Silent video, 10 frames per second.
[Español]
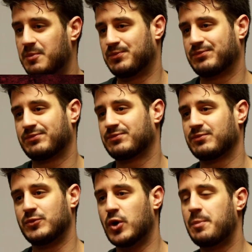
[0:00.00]

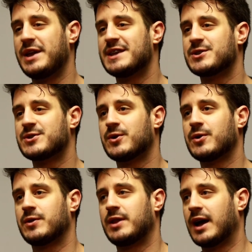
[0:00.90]
mm, no
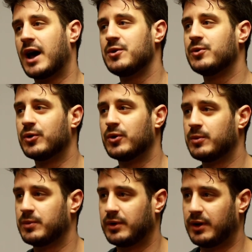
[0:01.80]
pienso dejar
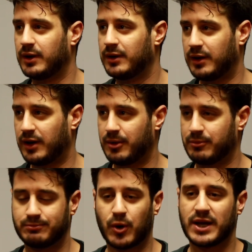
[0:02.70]
YouTube este,
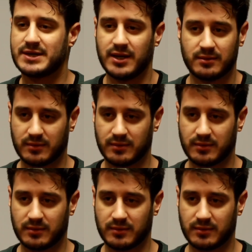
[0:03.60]
porque sí.